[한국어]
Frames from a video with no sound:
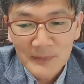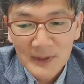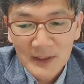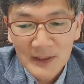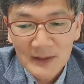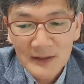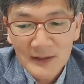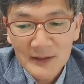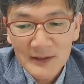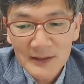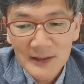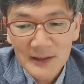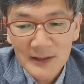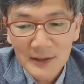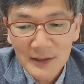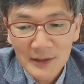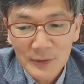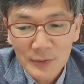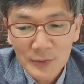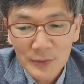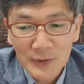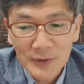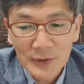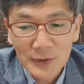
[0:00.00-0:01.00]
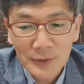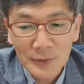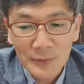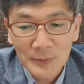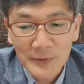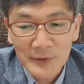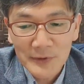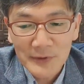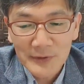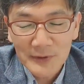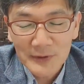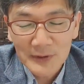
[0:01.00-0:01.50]
일제히 소리를
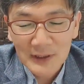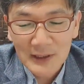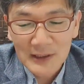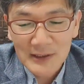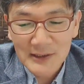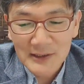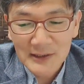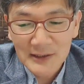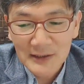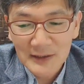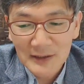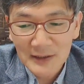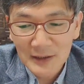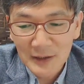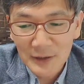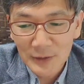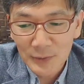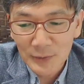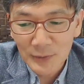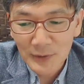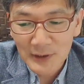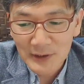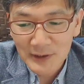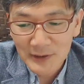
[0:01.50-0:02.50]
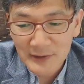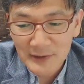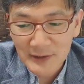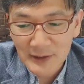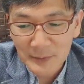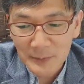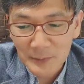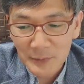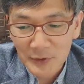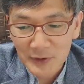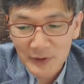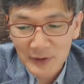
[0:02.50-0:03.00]
높여서 같이 기도하는
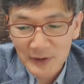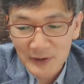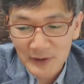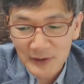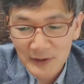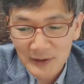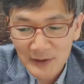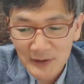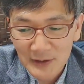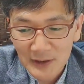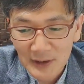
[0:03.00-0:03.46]
장면이